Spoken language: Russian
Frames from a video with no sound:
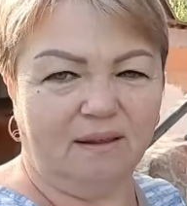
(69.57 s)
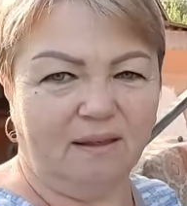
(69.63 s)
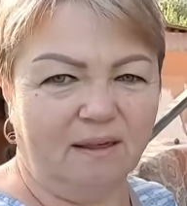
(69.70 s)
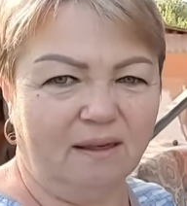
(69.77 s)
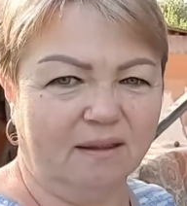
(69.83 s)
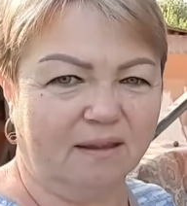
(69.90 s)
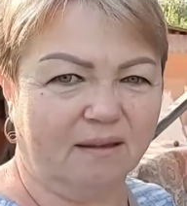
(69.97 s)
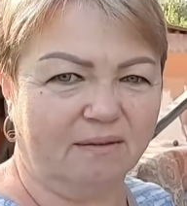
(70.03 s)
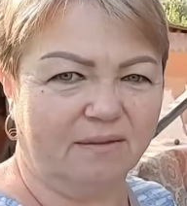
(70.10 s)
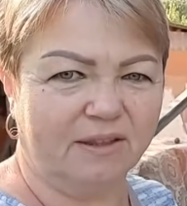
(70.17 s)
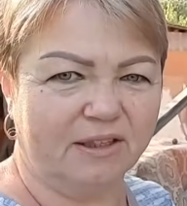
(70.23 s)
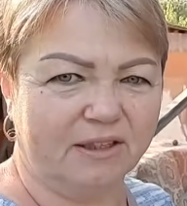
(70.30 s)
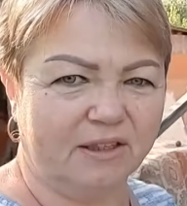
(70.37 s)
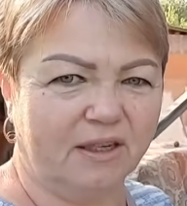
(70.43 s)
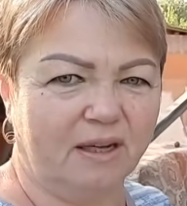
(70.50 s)
Редко
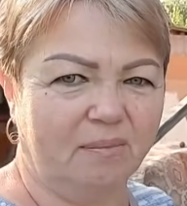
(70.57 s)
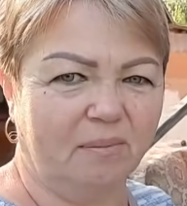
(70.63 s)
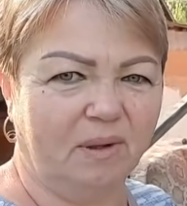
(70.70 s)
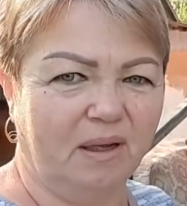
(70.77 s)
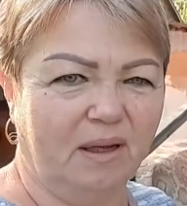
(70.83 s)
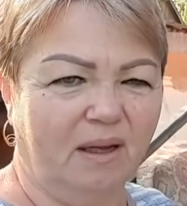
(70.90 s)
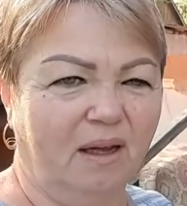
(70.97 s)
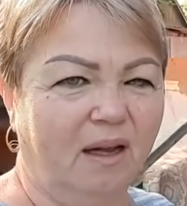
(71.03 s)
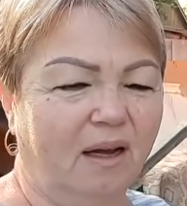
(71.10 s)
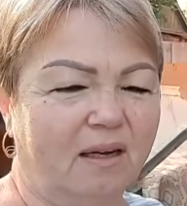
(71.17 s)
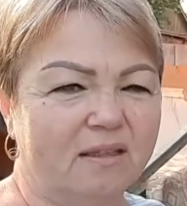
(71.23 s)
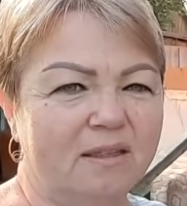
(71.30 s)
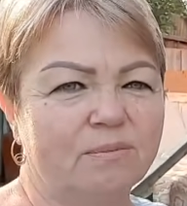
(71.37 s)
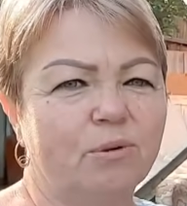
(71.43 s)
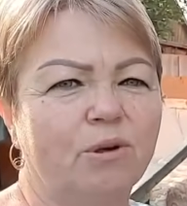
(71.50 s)
выезжаем.
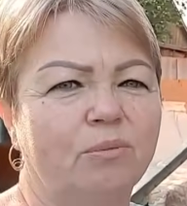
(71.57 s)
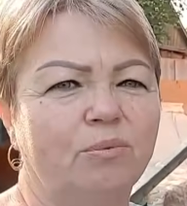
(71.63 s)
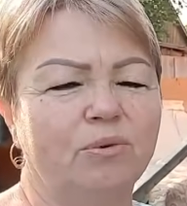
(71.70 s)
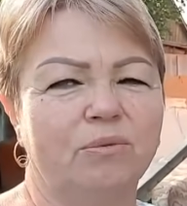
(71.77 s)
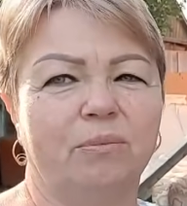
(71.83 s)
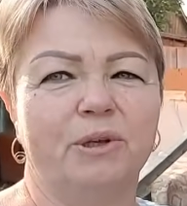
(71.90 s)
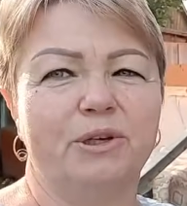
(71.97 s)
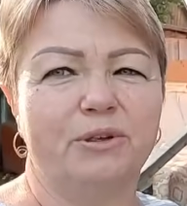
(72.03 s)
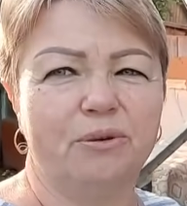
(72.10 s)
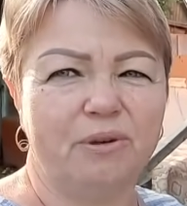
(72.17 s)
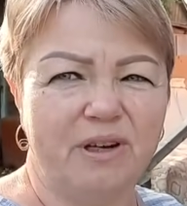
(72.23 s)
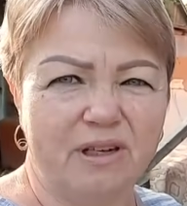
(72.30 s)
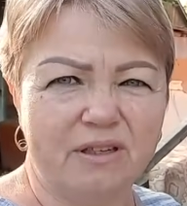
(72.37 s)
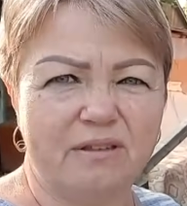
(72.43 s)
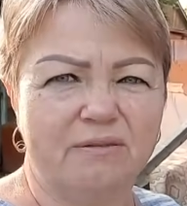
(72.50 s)
А зимой будем еще
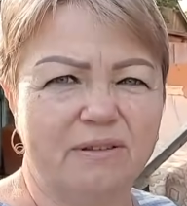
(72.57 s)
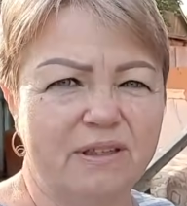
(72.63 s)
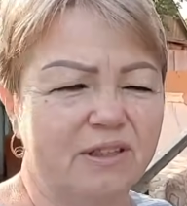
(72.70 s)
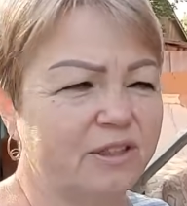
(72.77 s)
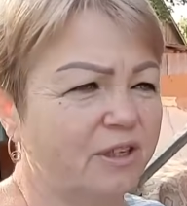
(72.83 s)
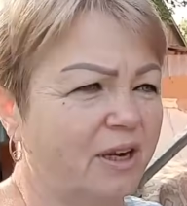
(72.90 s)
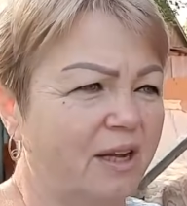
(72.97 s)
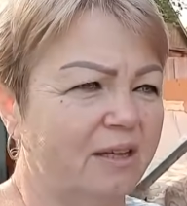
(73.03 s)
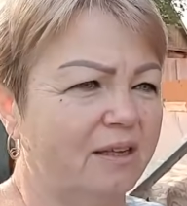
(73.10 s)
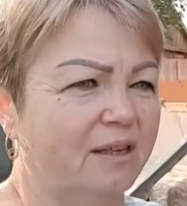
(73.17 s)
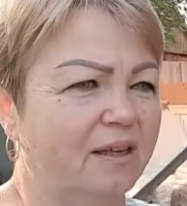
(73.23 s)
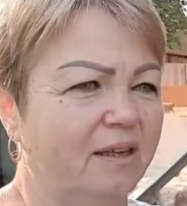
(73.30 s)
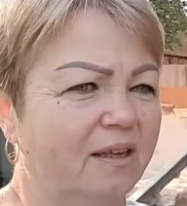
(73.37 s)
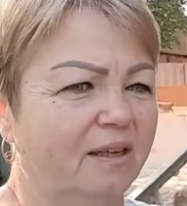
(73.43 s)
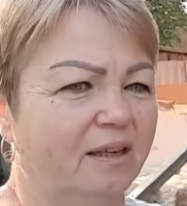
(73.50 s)
реже выезжать.
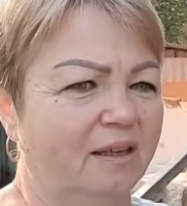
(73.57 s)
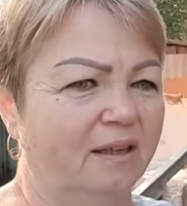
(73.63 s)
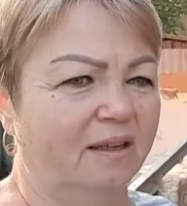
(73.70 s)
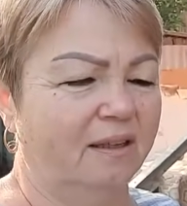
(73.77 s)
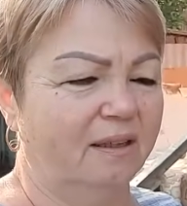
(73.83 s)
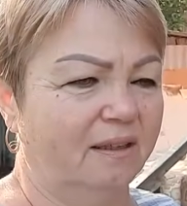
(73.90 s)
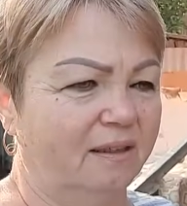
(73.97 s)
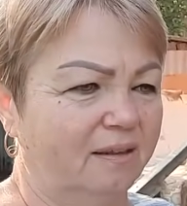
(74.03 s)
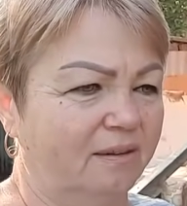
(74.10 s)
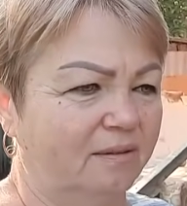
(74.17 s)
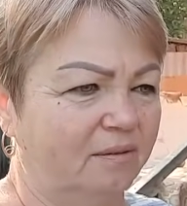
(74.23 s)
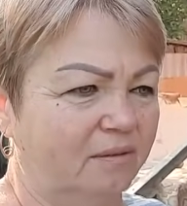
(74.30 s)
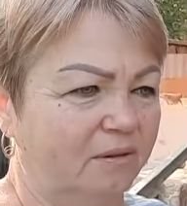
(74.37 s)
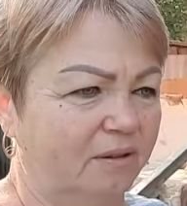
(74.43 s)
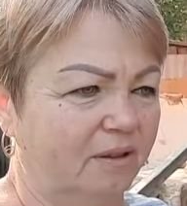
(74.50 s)

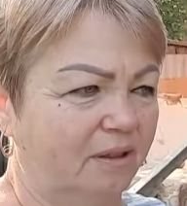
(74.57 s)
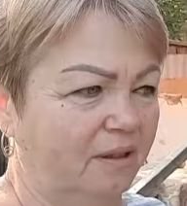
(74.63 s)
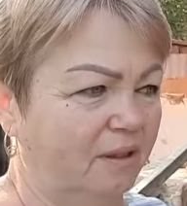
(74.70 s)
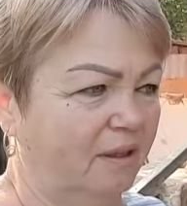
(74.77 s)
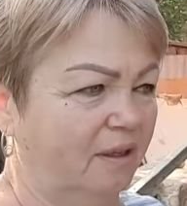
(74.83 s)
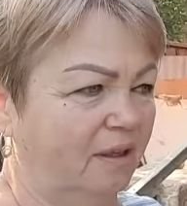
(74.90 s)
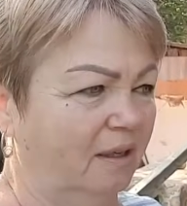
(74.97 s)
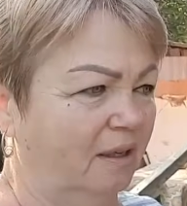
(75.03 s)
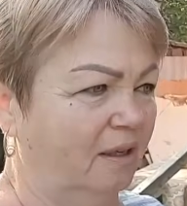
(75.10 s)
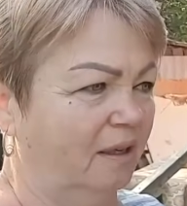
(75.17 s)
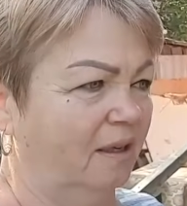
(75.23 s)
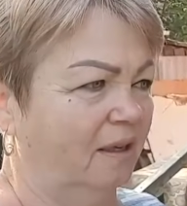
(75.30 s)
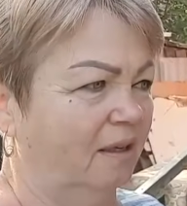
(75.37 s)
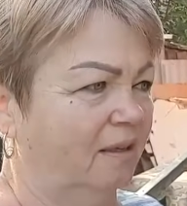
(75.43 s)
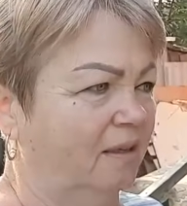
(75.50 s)
Вот.
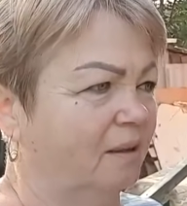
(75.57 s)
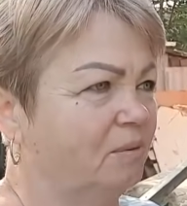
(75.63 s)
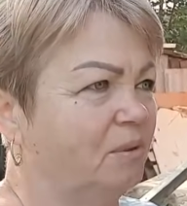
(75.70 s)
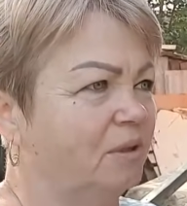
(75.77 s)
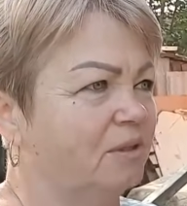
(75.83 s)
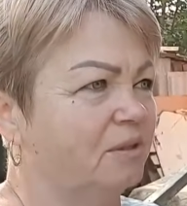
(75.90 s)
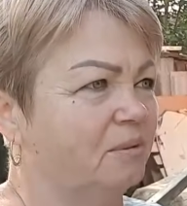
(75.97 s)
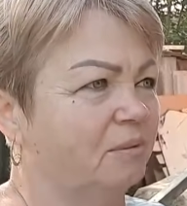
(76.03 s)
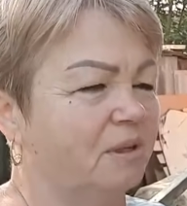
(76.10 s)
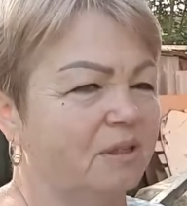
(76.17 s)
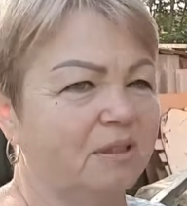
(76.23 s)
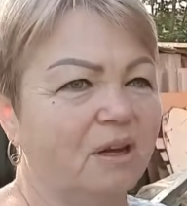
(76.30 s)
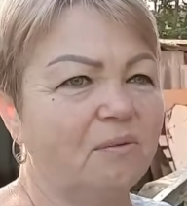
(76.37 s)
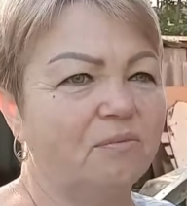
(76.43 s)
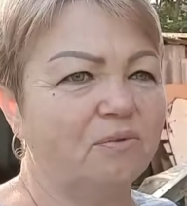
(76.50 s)
На улице у
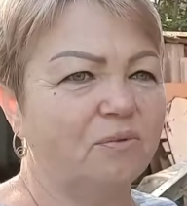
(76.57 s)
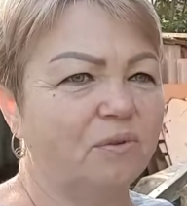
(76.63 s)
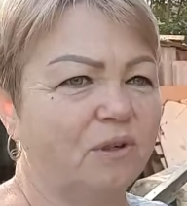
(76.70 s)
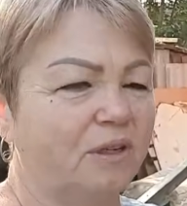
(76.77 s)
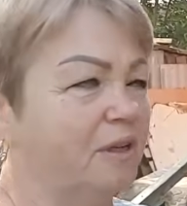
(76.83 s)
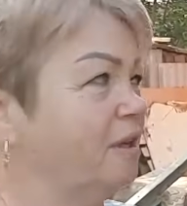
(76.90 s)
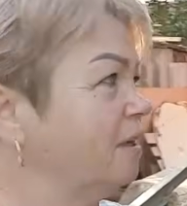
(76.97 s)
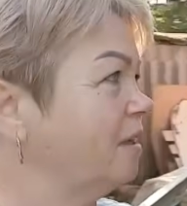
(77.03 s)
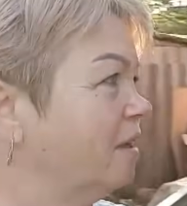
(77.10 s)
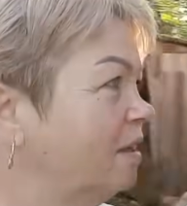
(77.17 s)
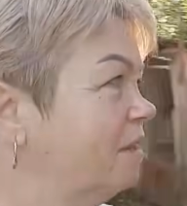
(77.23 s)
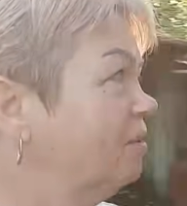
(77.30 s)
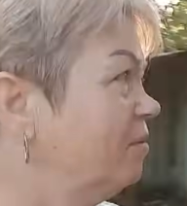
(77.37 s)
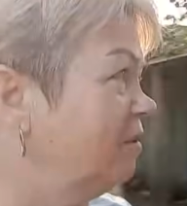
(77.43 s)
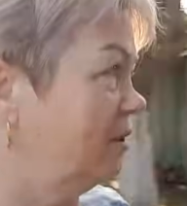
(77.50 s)
нас
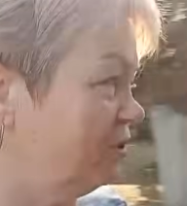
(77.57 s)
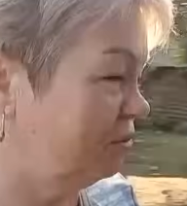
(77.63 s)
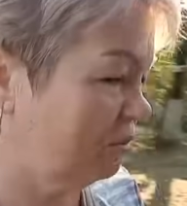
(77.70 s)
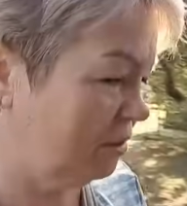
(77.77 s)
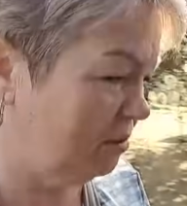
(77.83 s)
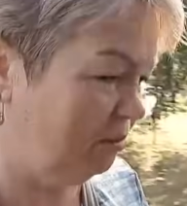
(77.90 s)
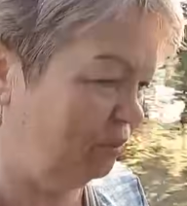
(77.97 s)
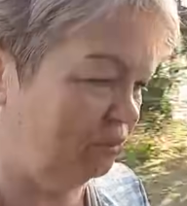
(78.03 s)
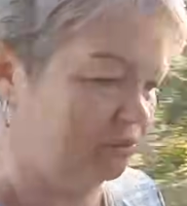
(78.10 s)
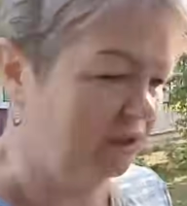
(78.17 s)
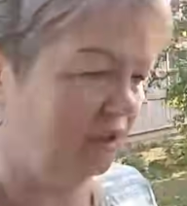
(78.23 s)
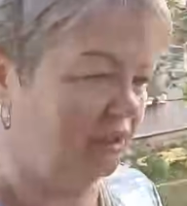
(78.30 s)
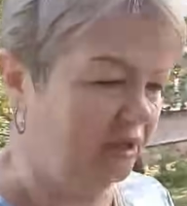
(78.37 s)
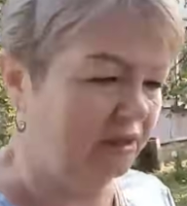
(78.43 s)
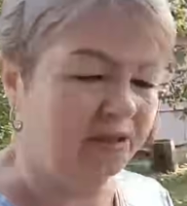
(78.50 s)
комфортненько. Ой, а что там Лешек
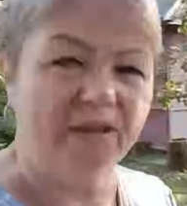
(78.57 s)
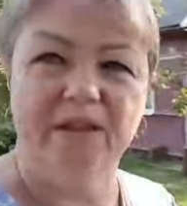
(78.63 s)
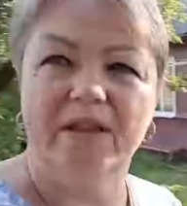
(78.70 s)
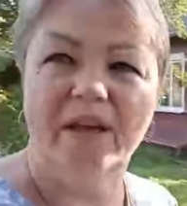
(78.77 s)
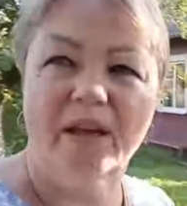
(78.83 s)
делает?